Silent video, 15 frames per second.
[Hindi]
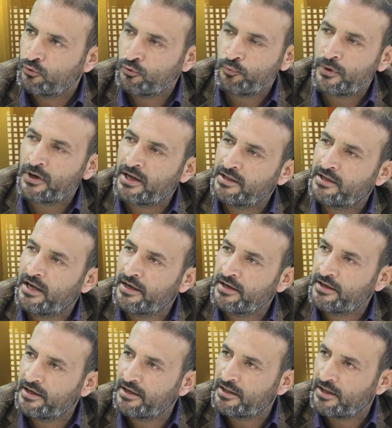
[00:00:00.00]
उन पर गद्दारी
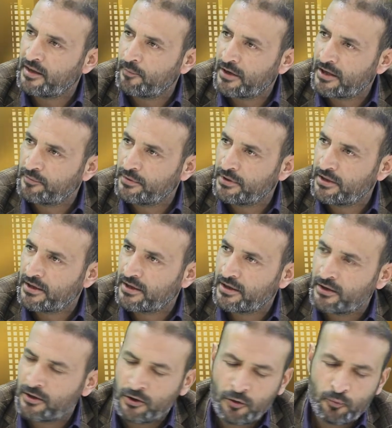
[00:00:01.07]
के इल्ज़ाम भी लगे